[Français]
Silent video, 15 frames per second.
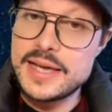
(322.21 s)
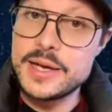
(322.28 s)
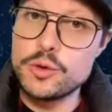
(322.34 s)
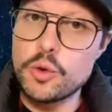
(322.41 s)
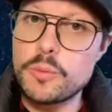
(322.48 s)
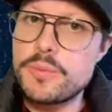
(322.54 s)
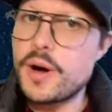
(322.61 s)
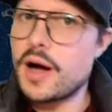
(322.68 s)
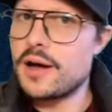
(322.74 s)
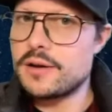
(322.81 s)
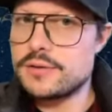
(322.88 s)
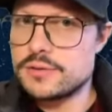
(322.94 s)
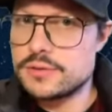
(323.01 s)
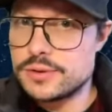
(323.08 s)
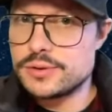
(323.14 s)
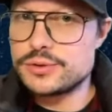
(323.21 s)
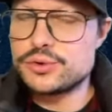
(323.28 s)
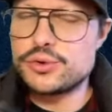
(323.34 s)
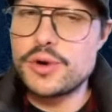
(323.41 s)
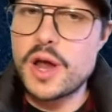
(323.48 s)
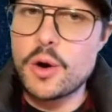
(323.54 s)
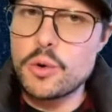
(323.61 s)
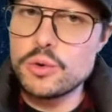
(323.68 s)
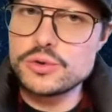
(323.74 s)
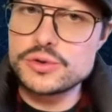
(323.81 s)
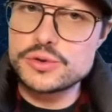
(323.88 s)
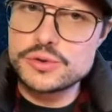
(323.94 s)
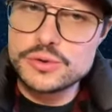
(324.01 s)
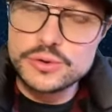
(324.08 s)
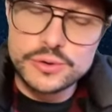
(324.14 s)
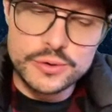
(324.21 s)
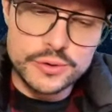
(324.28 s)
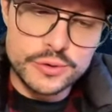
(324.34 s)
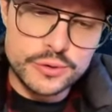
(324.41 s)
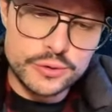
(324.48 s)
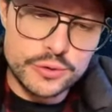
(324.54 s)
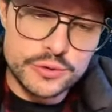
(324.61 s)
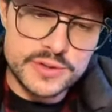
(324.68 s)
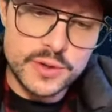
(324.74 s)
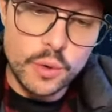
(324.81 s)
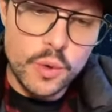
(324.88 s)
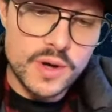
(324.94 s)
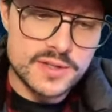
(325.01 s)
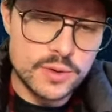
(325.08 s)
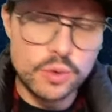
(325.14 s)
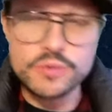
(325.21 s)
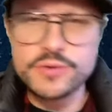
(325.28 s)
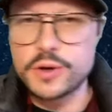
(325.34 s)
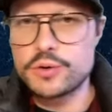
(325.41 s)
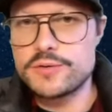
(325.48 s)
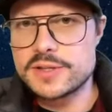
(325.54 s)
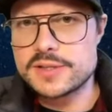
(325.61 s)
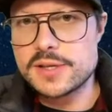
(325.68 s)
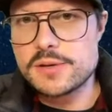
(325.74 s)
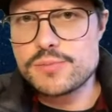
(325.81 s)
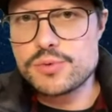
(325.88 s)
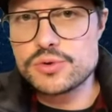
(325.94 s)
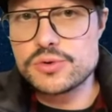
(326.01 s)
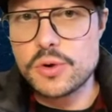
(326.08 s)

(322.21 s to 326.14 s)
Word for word: et non pas de la hausse de 0 à 0,25%.